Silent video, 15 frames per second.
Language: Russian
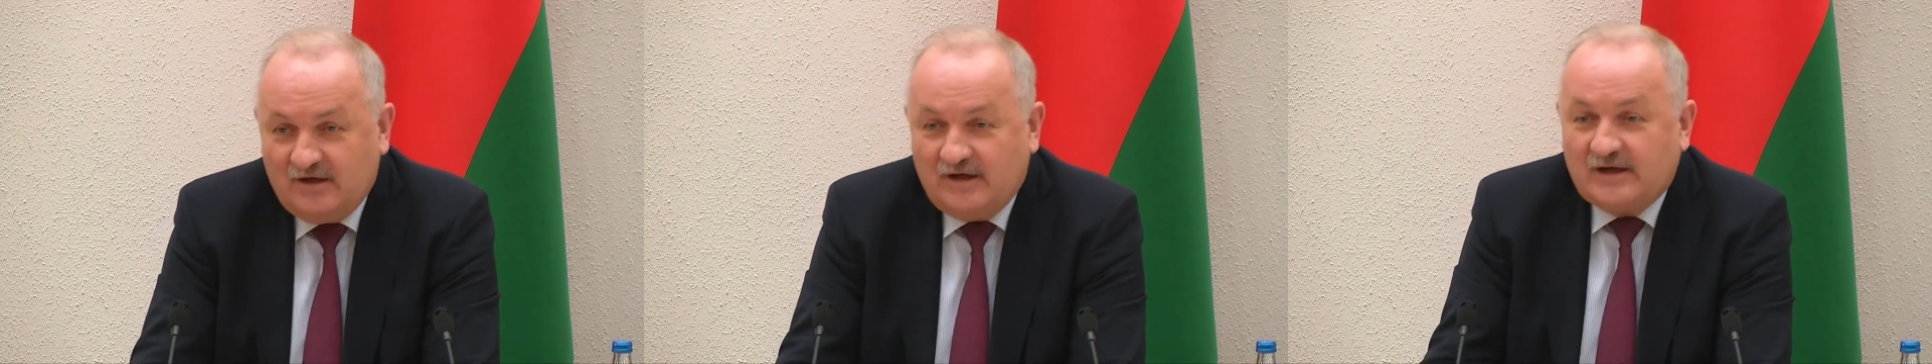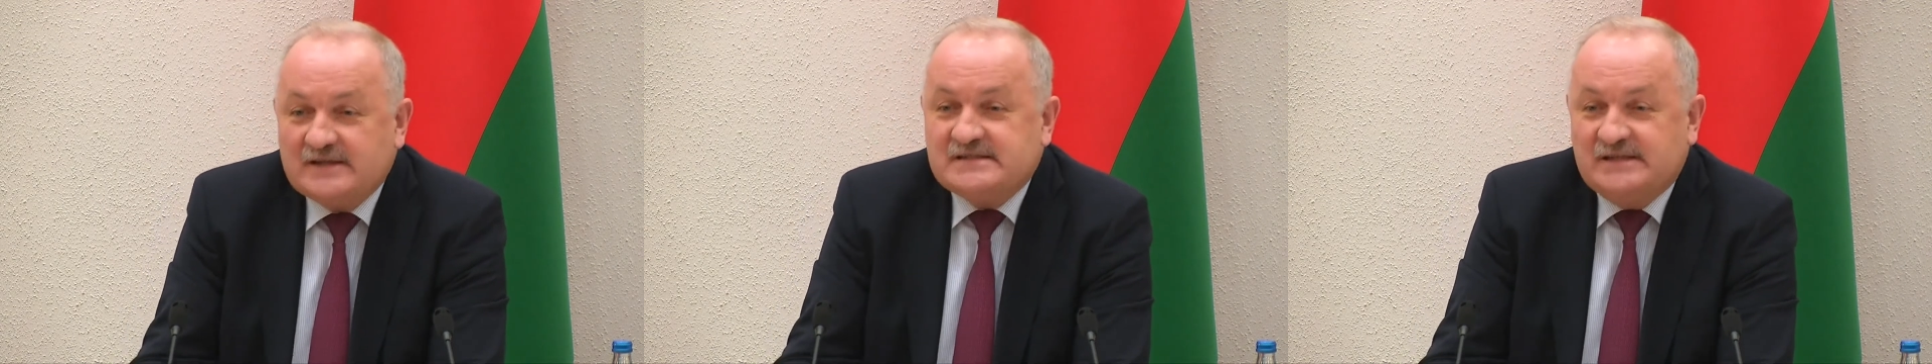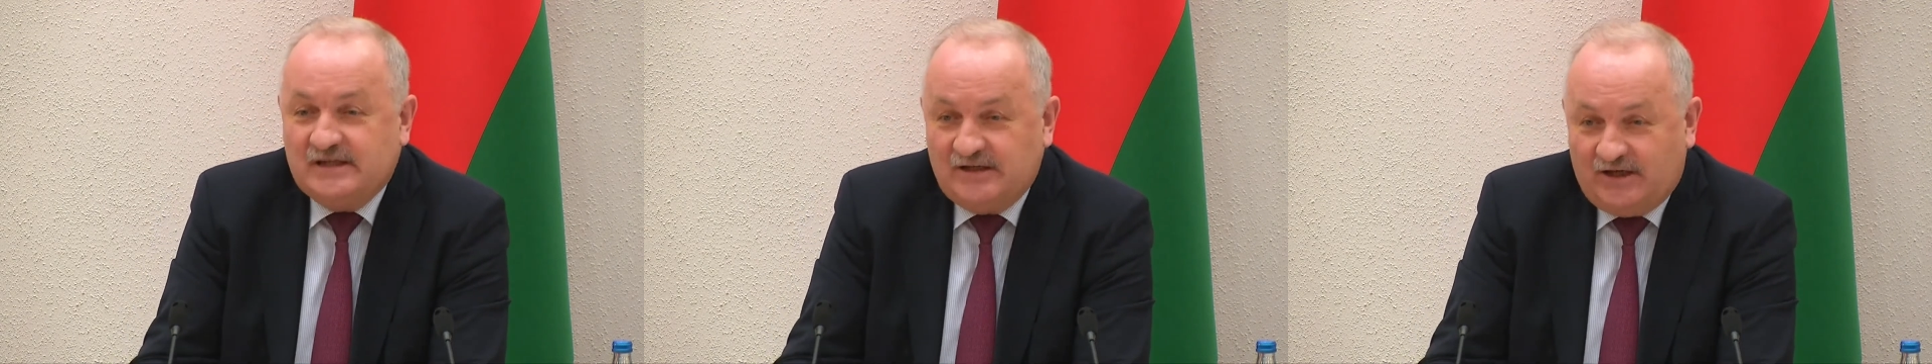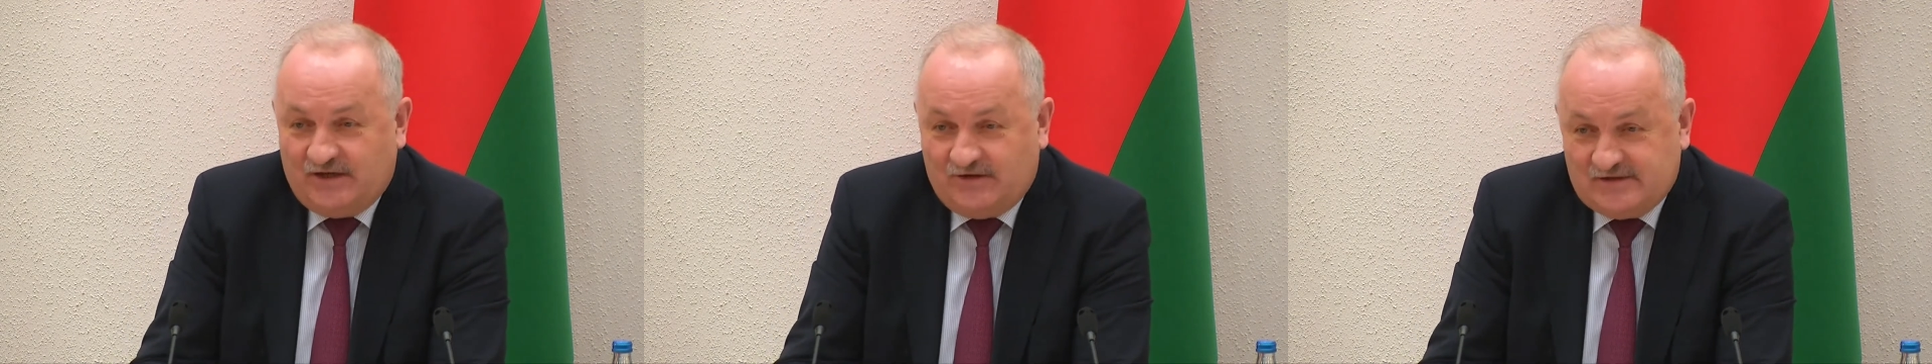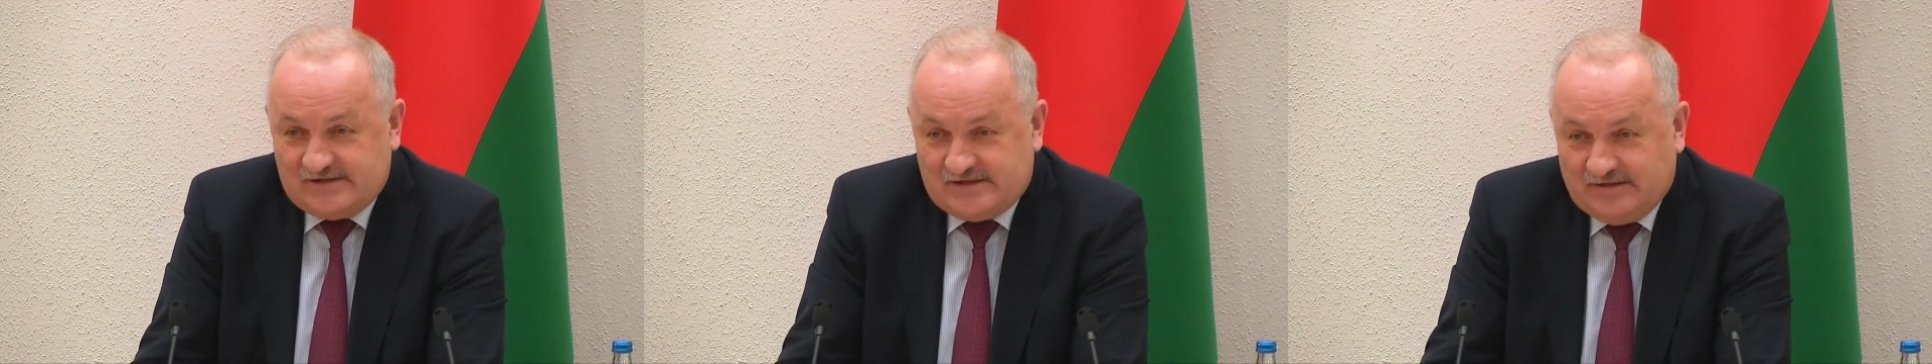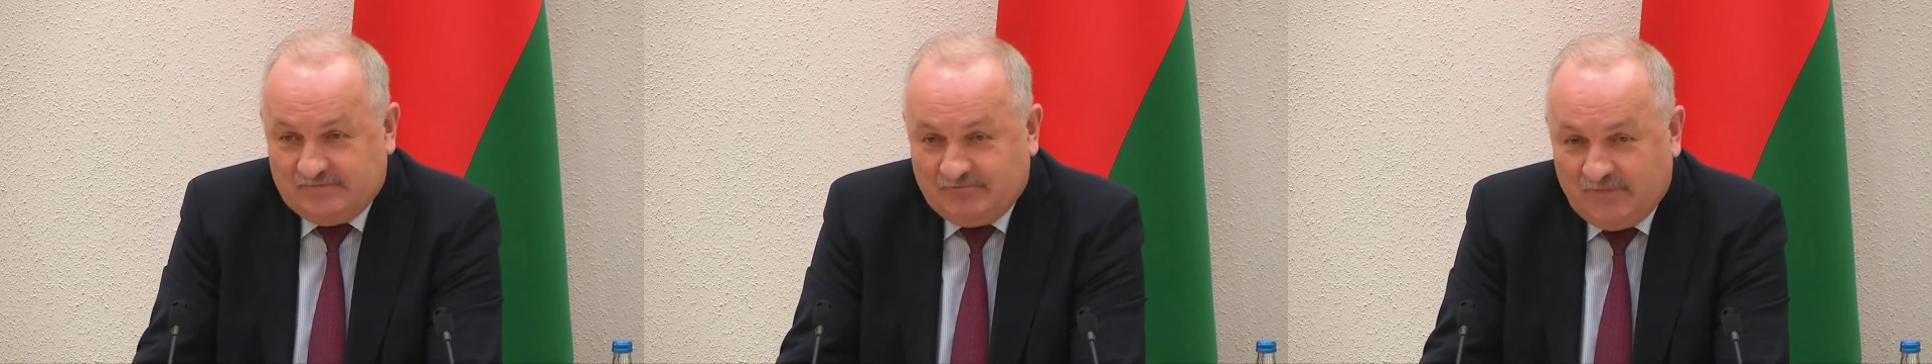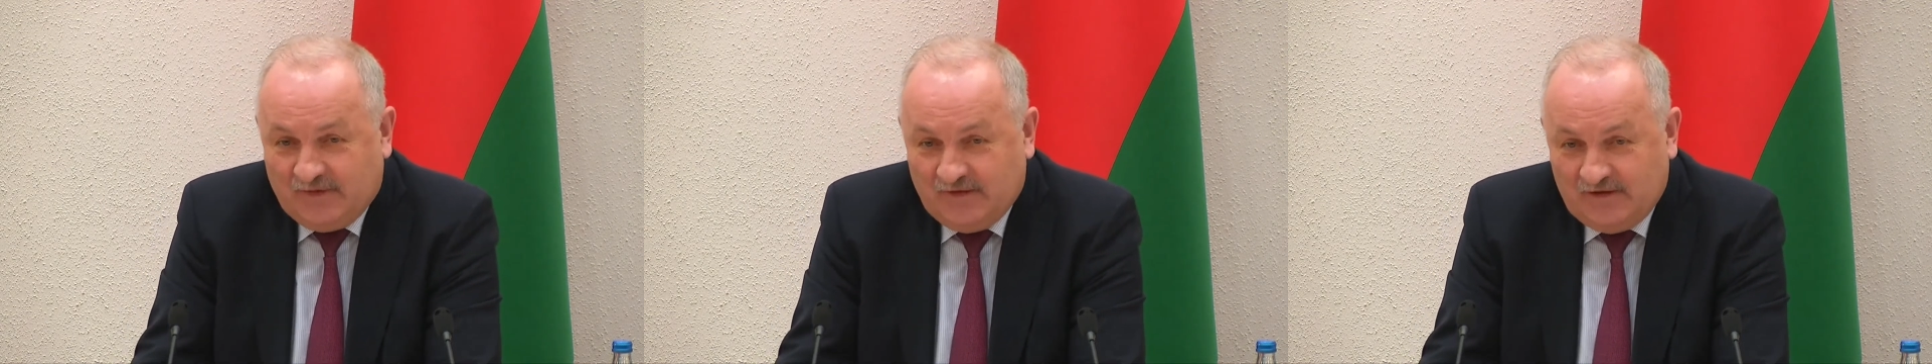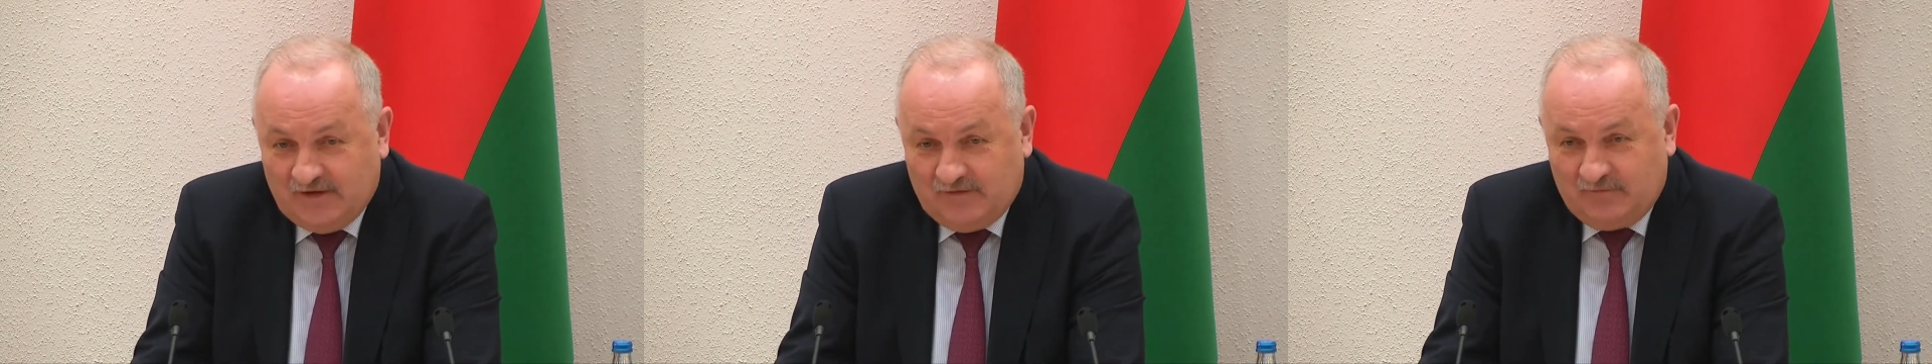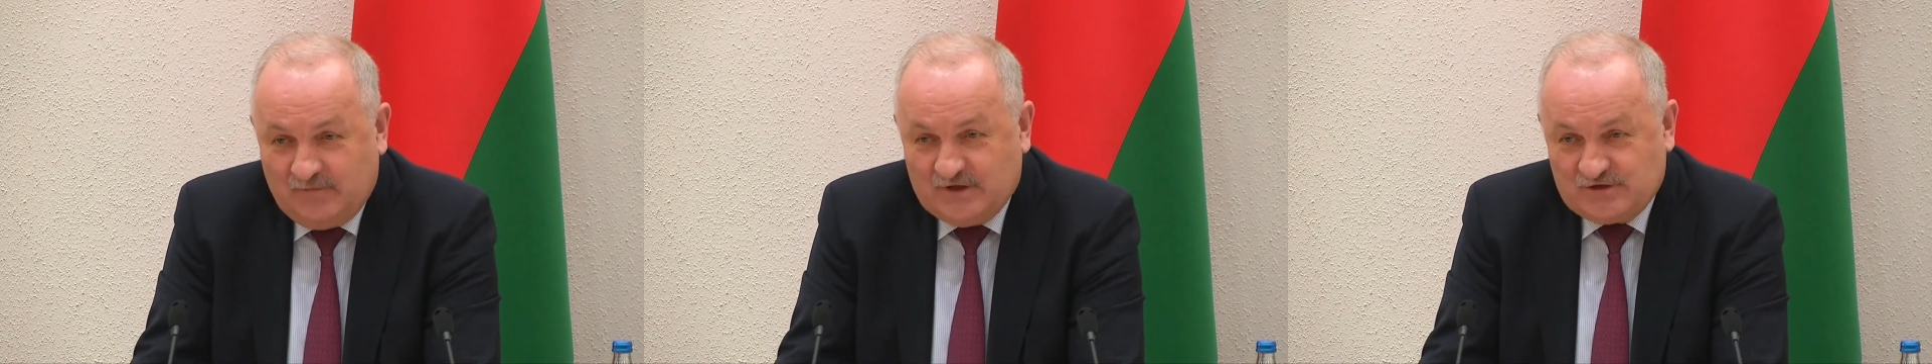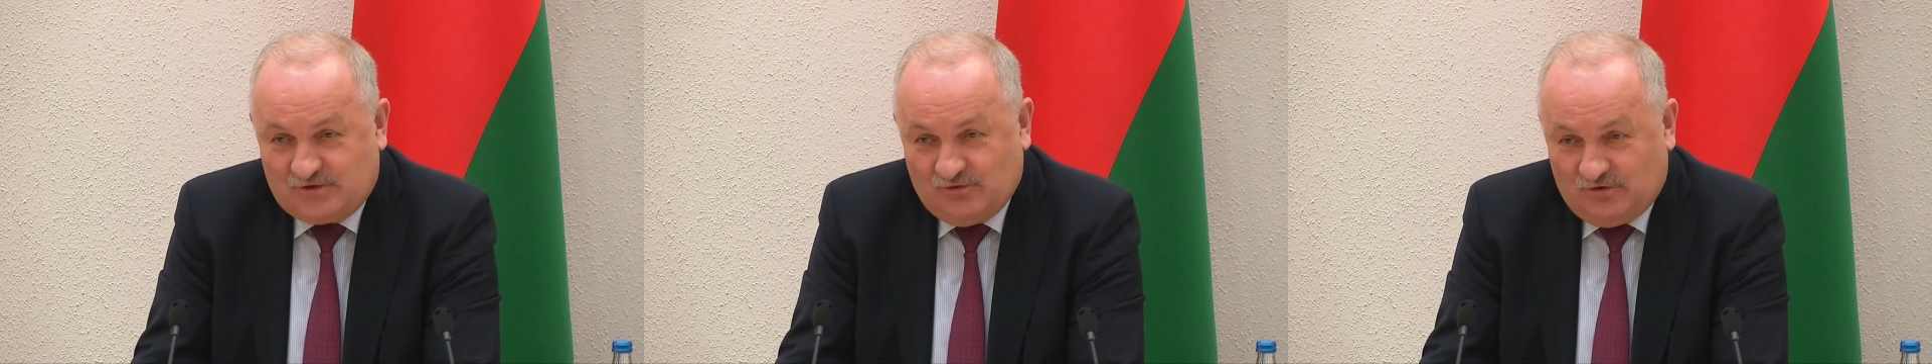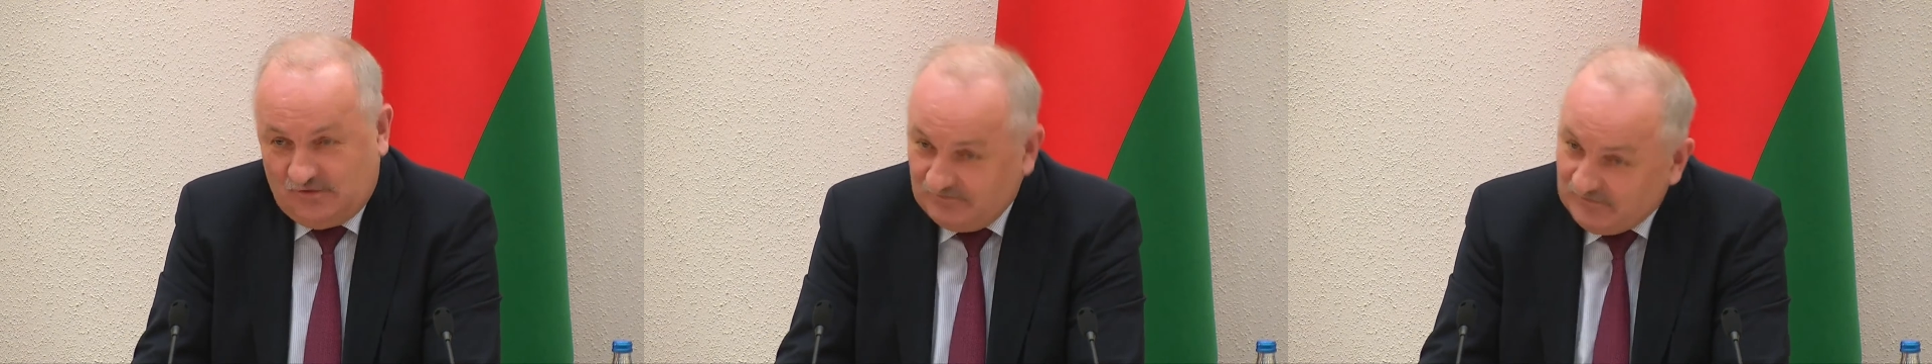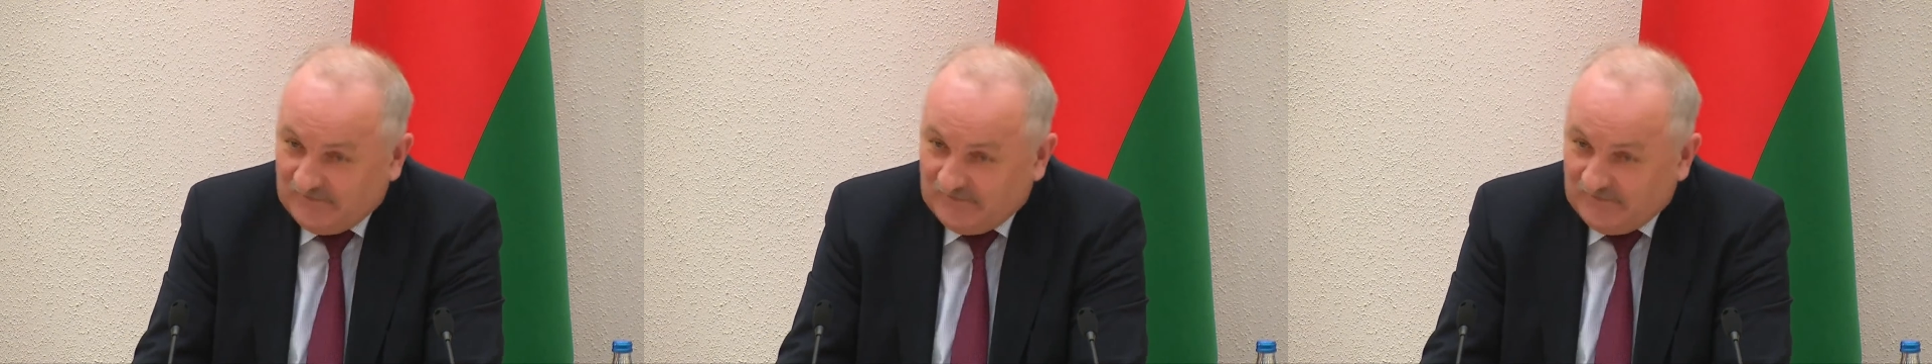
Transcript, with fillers: разделяются между